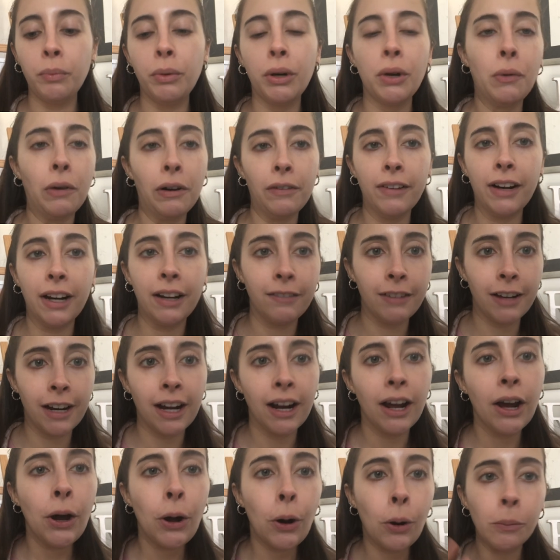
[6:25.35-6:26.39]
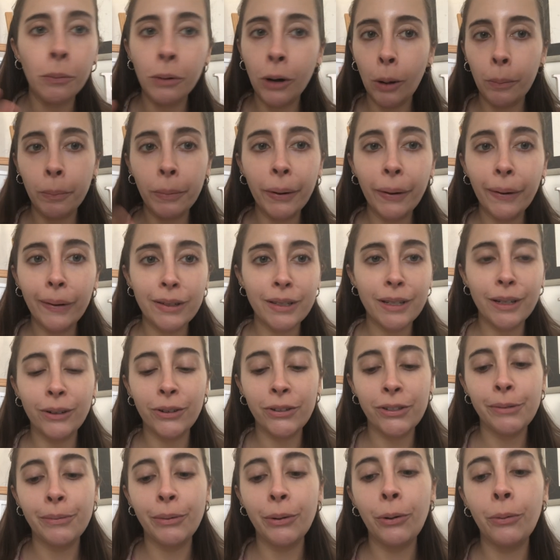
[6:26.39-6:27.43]
pero igual van a ver cómo lo aplico, así que no
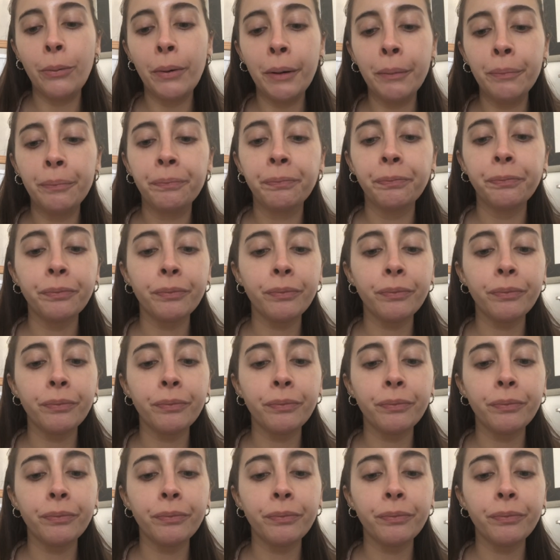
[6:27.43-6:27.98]
se preocupen.